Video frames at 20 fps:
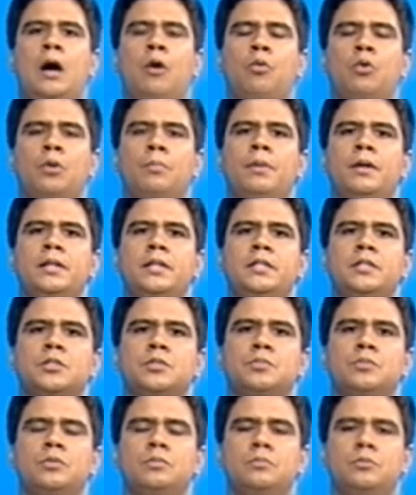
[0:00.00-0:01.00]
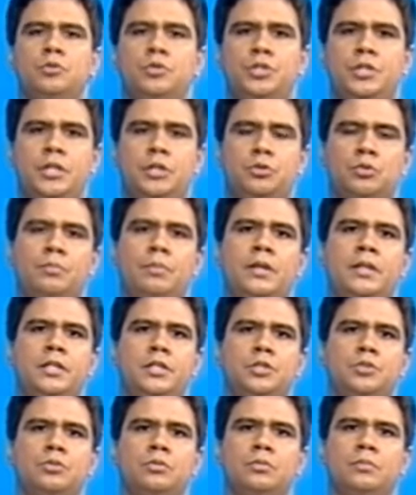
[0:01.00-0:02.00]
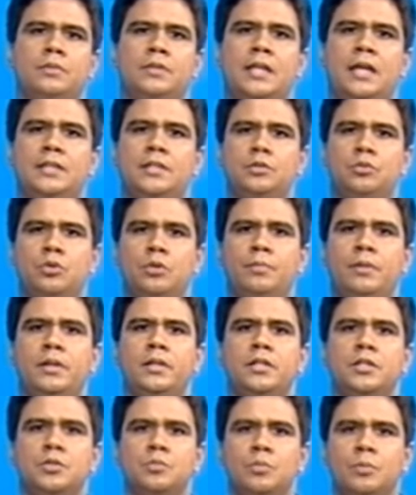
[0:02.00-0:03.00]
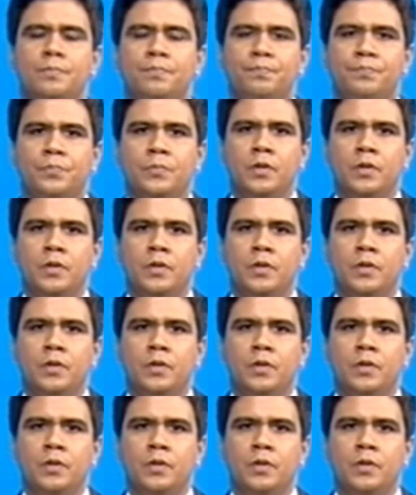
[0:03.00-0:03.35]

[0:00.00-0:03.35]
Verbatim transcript: o urbanismo, o direito urbanístico, trata do urbanismo.